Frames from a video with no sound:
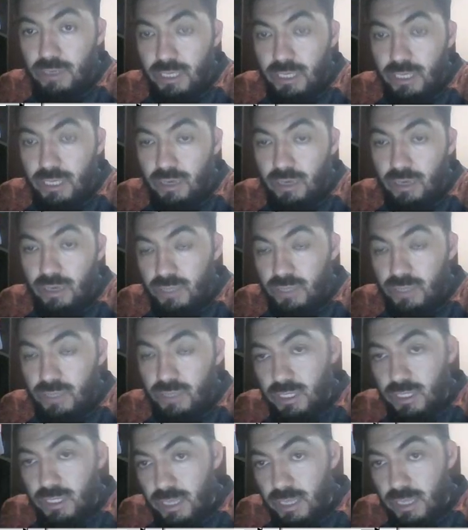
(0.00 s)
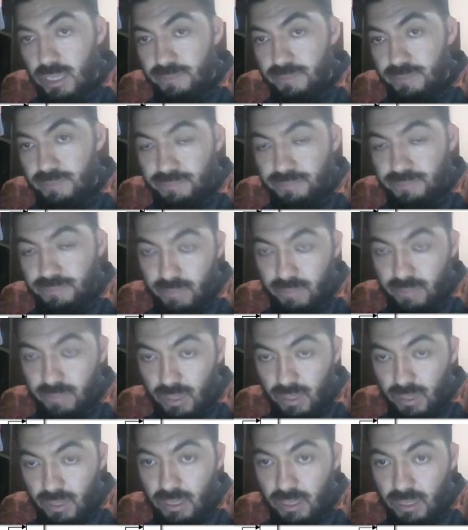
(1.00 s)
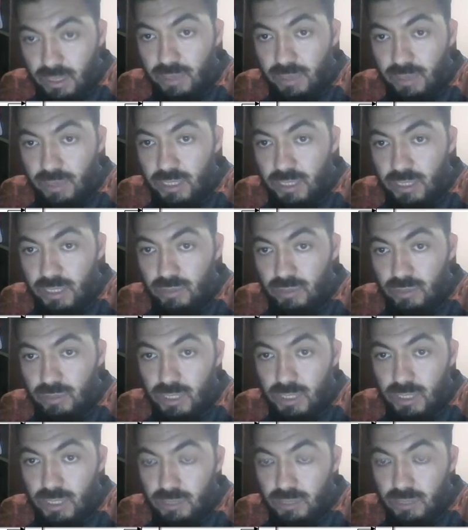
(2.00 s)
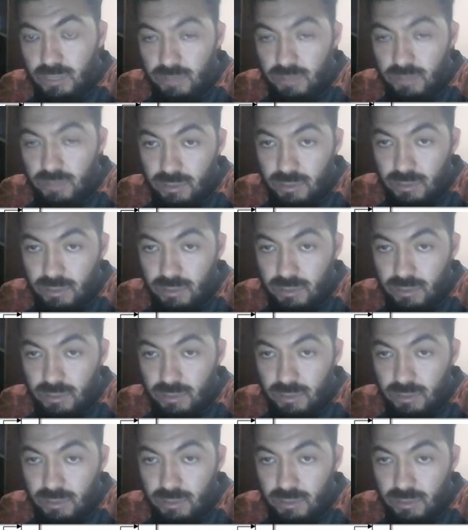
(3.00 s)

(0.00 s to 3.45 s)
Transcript: Y en la constante K ya hubiera sido 55 dividido